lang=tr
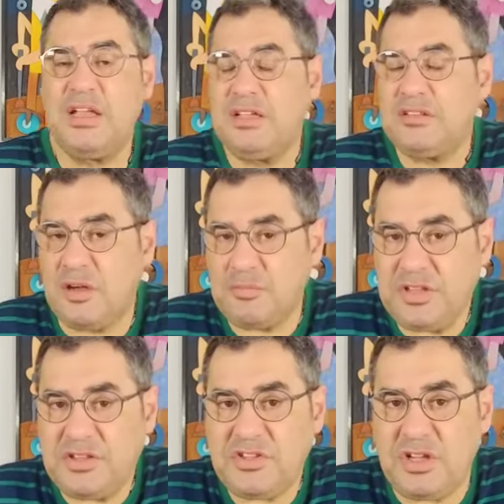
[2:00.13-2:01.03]
tam
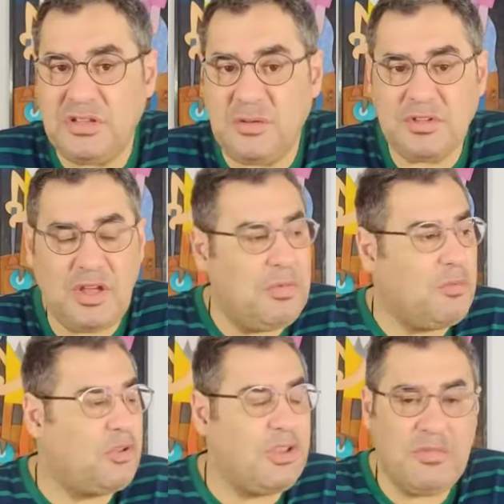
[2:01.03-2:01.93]
netice alınamadı ama
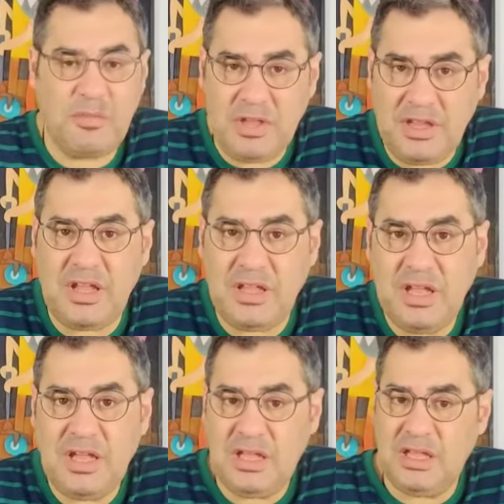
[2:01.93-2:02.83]
önemli bir yere
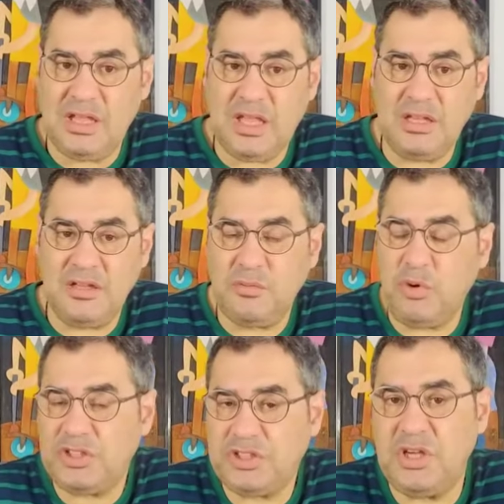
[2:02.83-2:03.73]
e, gelindi. Bu
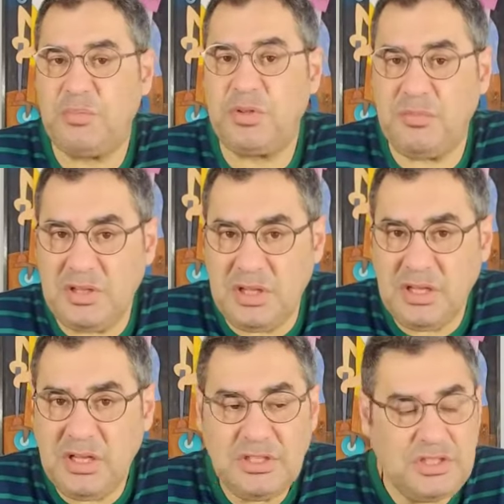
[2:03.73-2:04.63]
aşı yapılmalı,
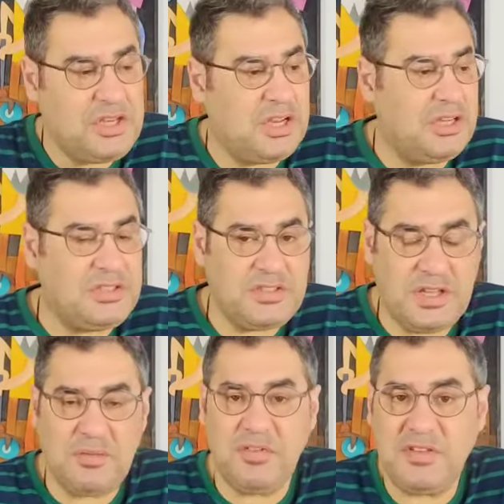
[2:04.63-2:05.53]
çiçek aşısı
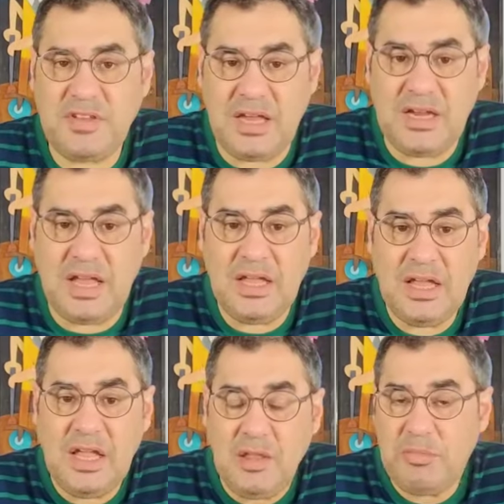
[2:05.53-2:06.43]
gibi vesaire.
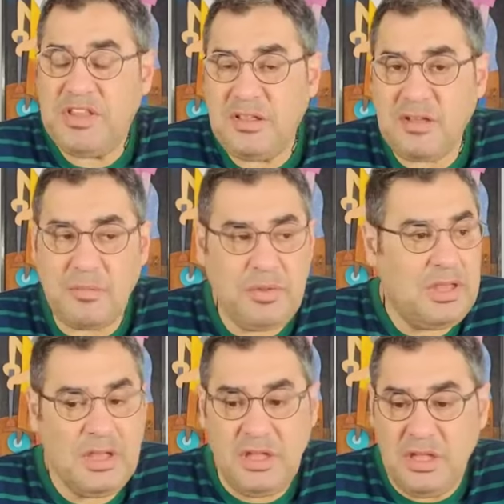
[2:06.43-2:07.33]
Bir de tabii
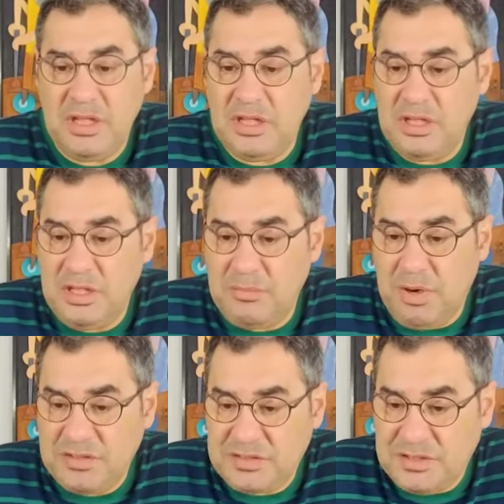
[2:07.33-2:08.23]
e,
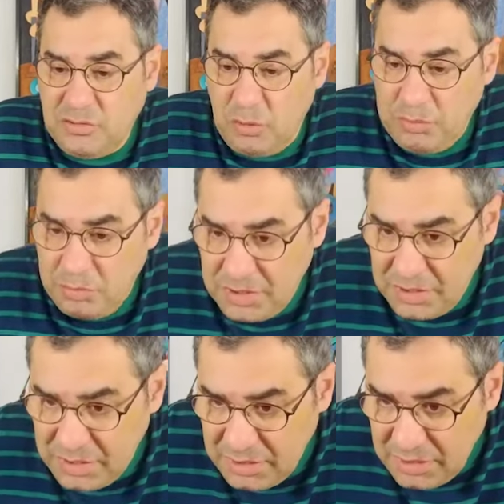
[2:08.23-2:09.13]
baskı
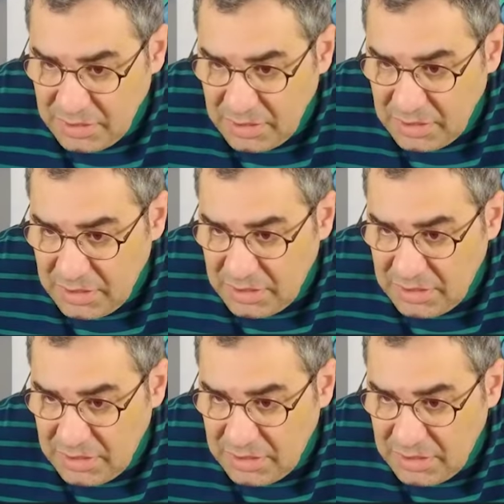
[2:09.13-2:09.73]
toplumları e,